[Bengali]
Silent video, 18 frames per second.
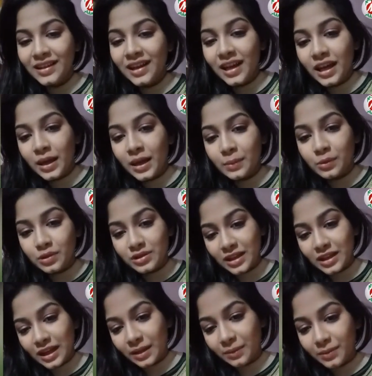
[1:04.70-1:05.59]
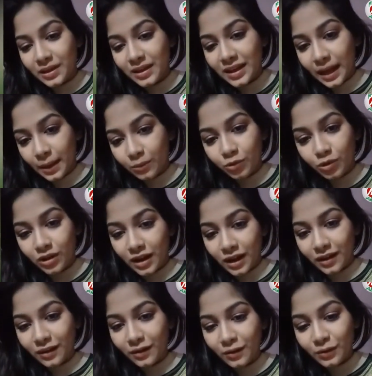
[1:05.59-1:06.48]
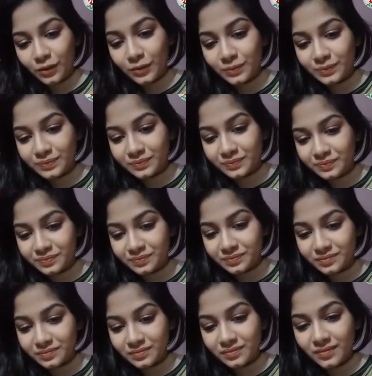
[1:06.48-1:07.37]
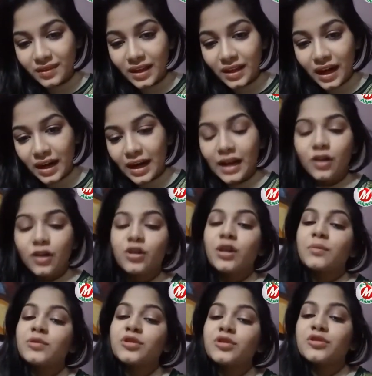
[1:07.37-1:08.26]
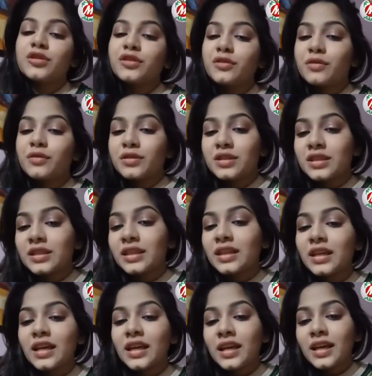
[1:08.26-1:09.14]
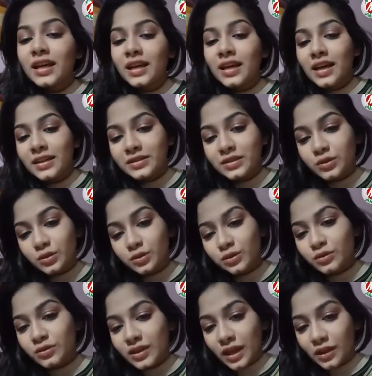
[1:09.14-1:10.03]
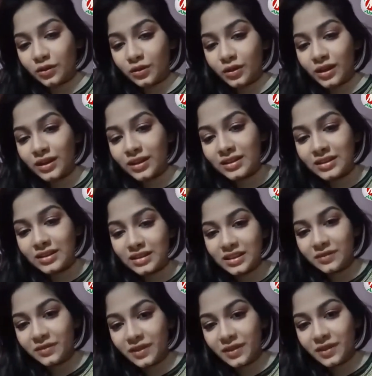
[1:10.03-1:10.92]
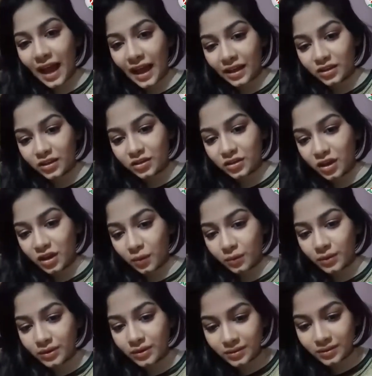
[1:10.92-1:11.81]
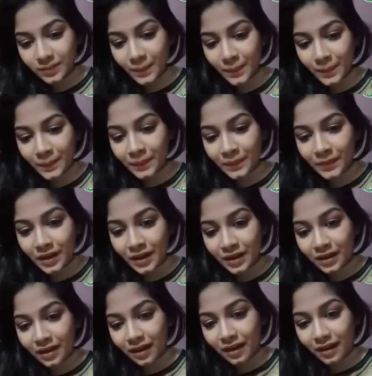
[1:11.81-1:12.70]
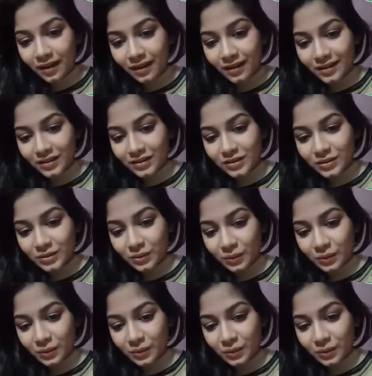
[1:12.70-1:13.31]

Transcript: এবং জানাবেন কেমন লাগলো আর এখন আমি শুটিং করছি নতুন নাটকে জিটিভির অ্যাকশন আওয়ার সো